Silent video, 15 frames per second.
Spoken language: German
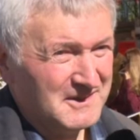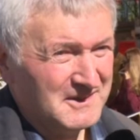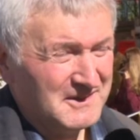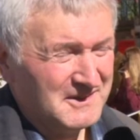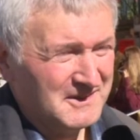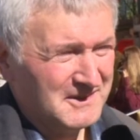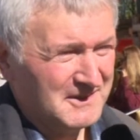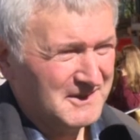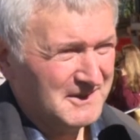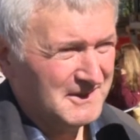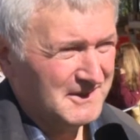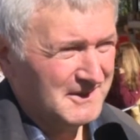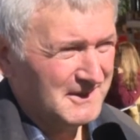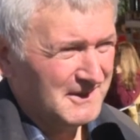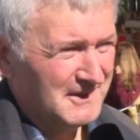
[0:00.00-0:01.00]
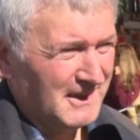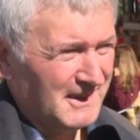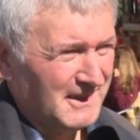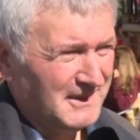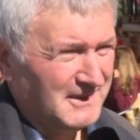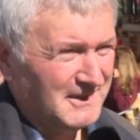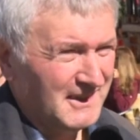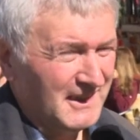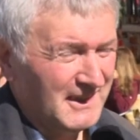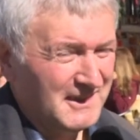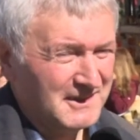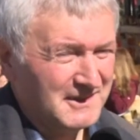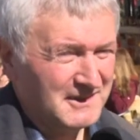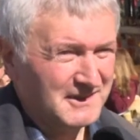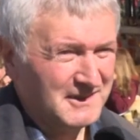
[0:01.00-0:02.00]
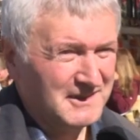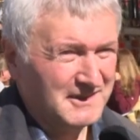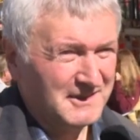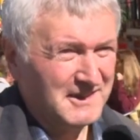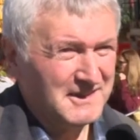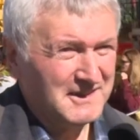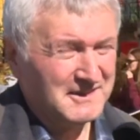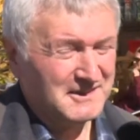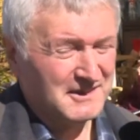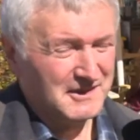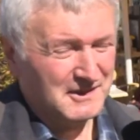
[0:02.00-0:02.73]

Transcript: Nein, eigentlich nicht.